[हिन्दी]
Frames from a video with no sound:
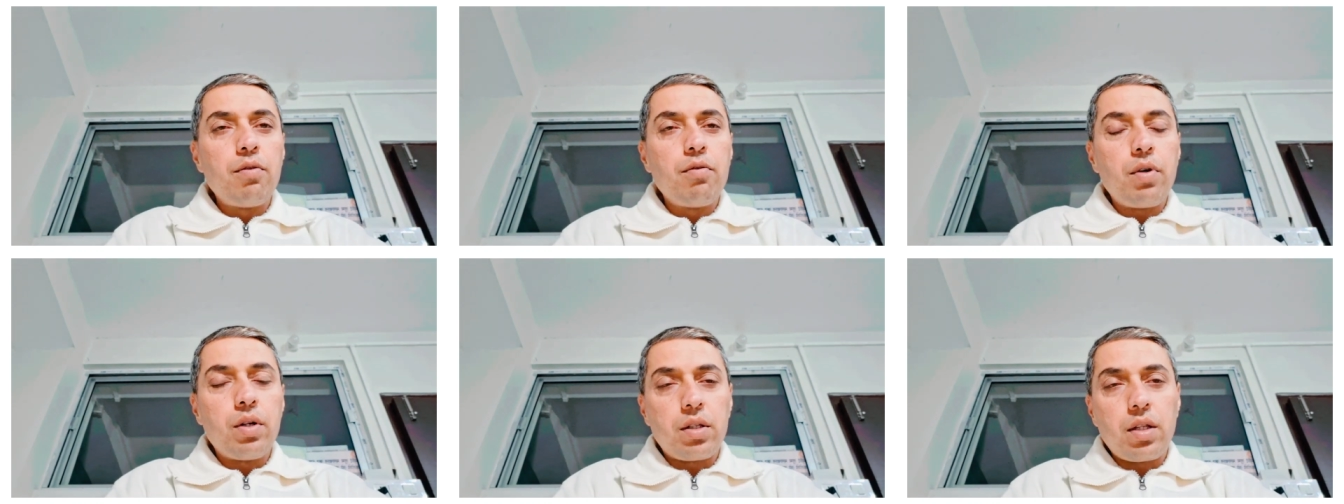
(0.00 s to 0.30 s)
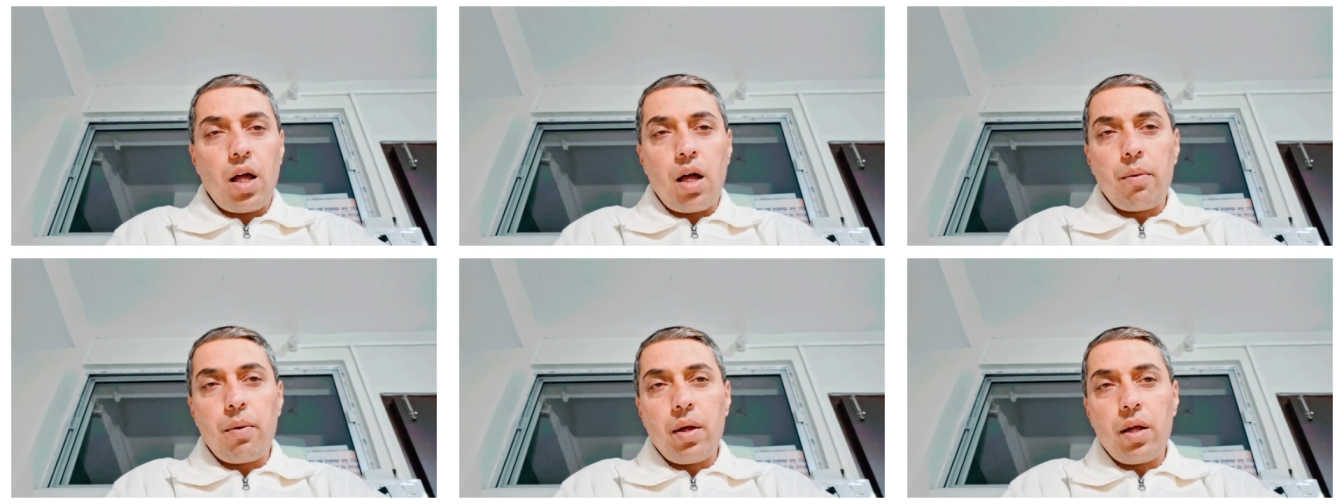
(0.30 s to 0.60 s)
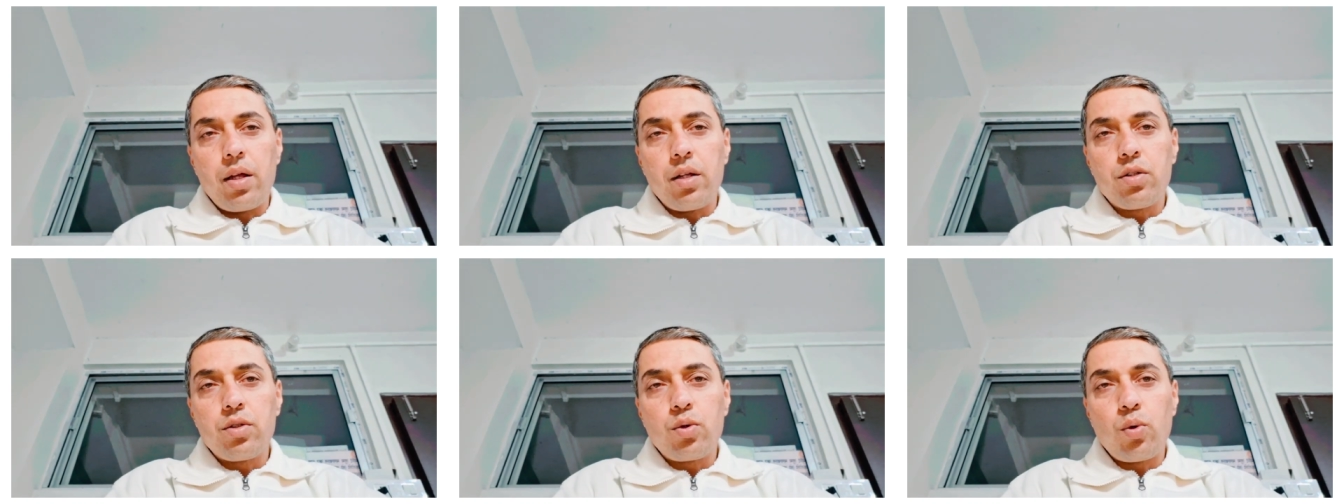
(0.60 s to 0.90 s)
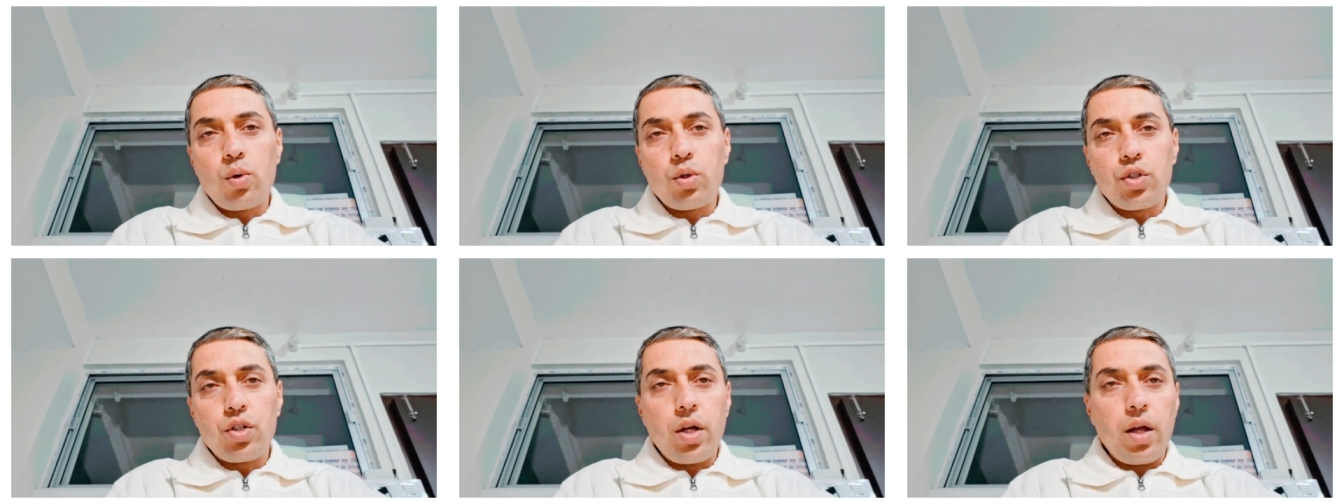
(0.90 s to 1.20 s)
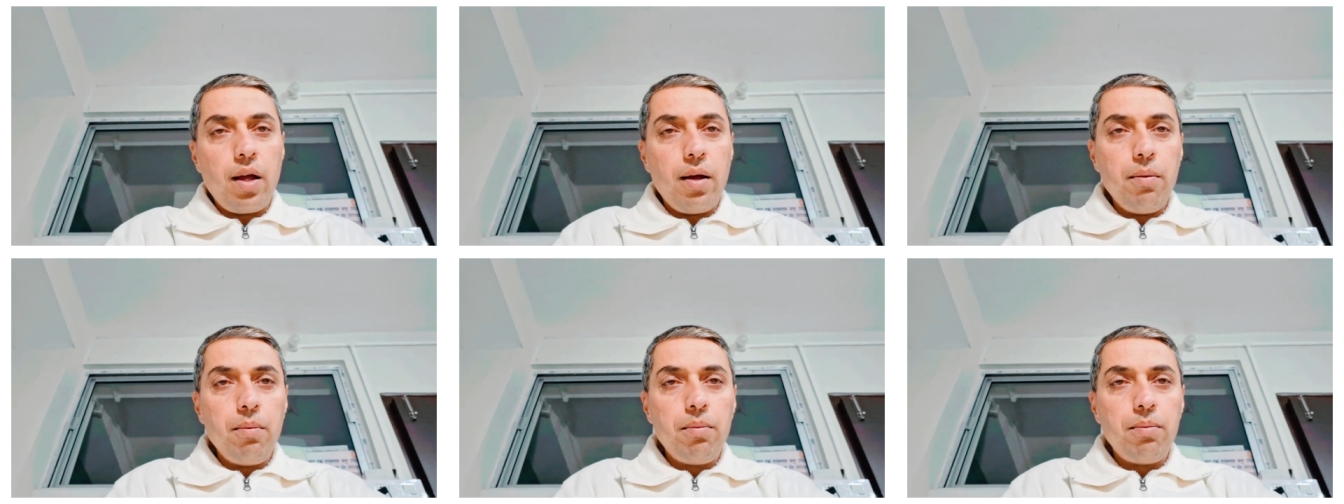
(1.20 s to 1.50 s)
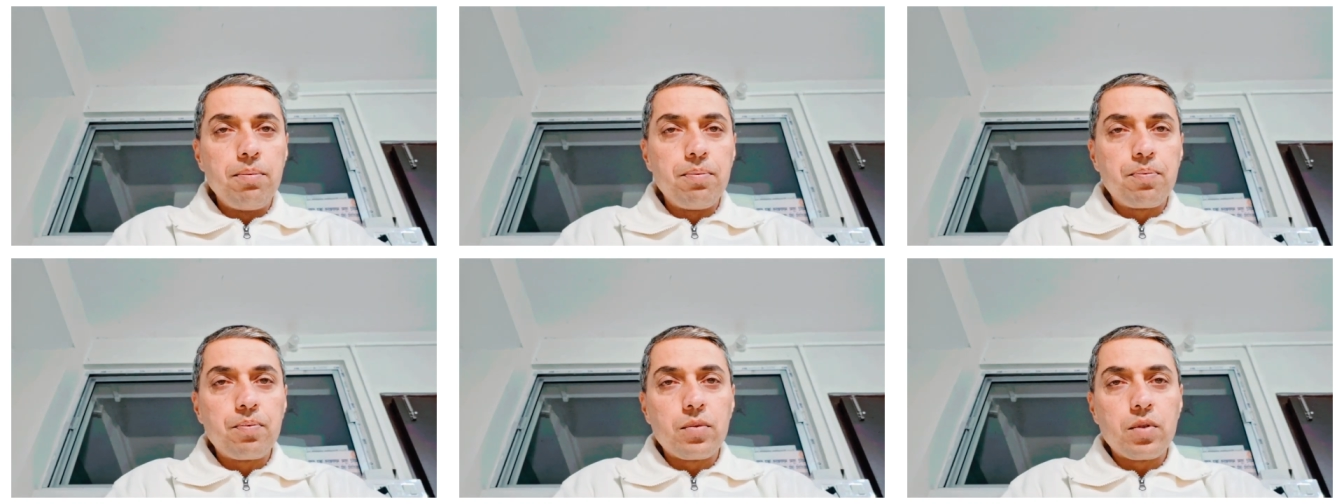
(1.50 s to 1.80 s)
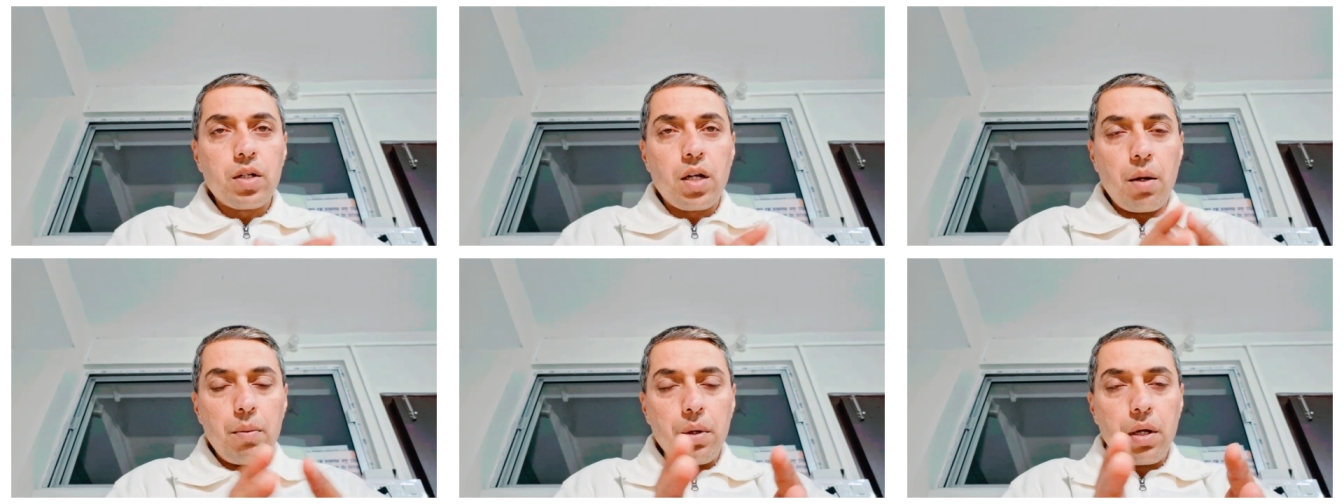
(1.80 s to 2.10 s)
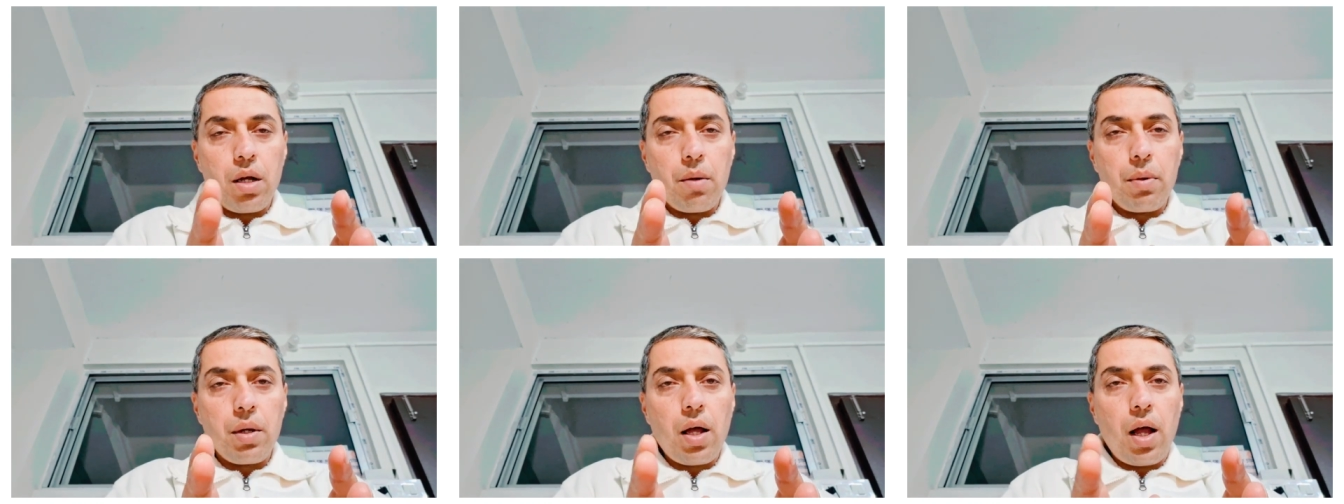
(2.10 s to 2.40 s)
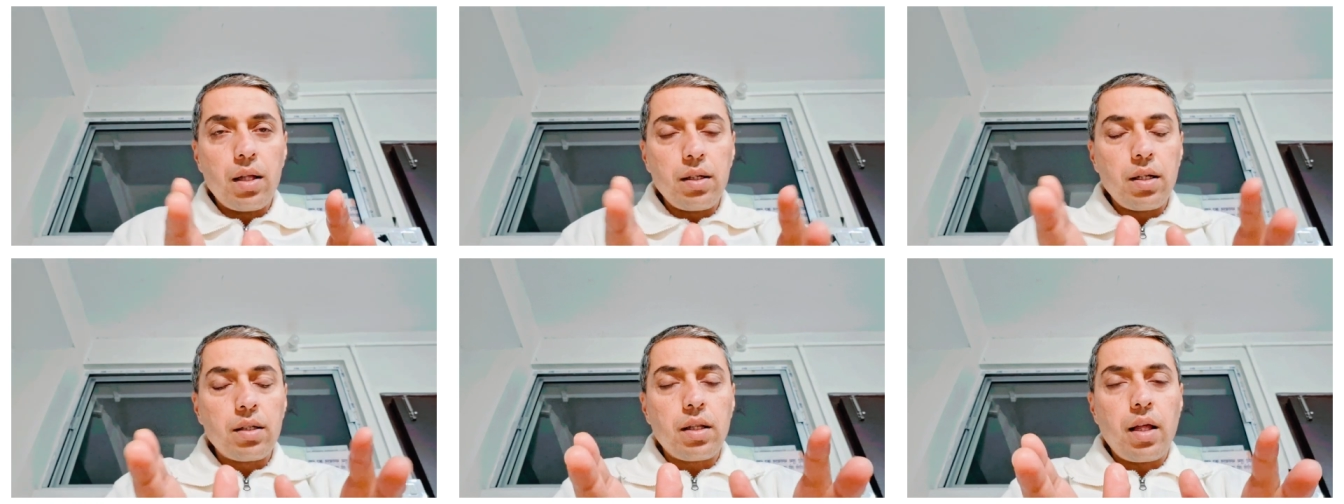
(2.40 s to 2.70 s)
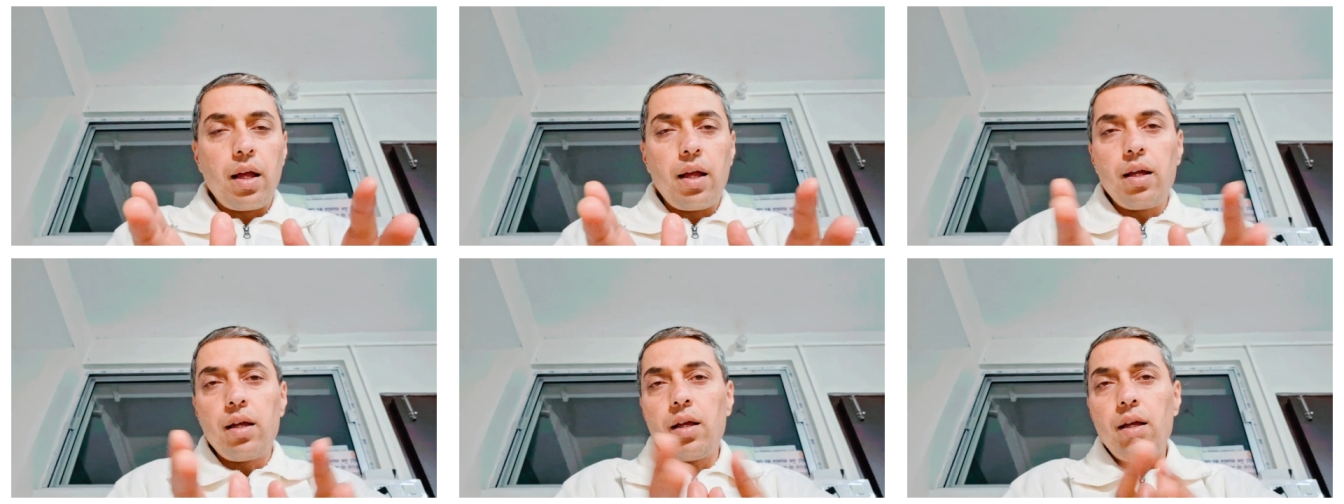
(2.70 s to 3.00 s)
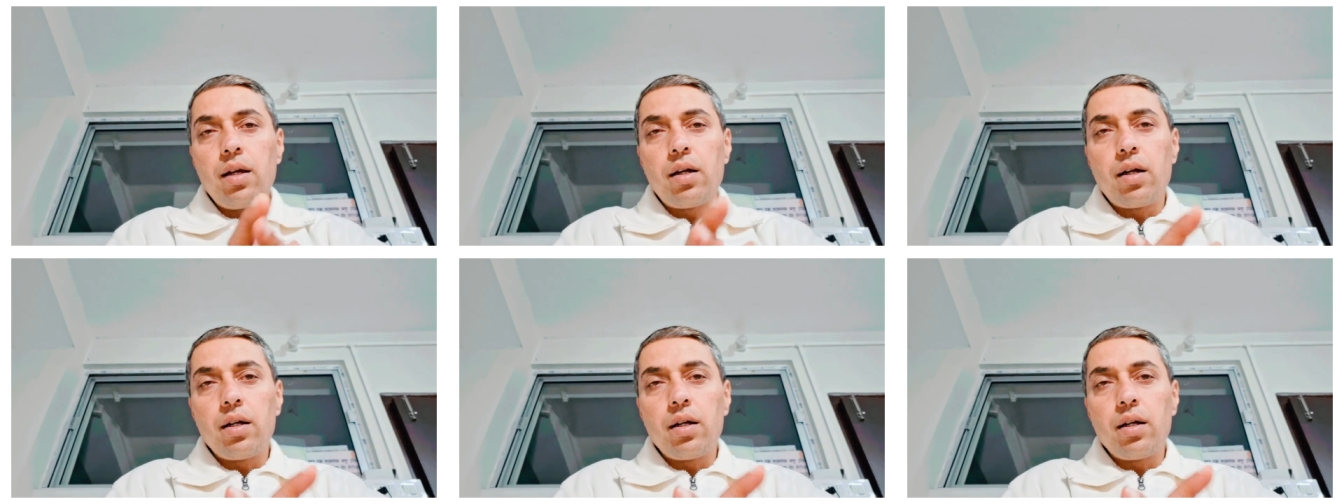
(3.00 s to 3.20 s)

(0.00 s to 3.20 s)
वर्ताव है सोच है कभी कभी आ जाता है ये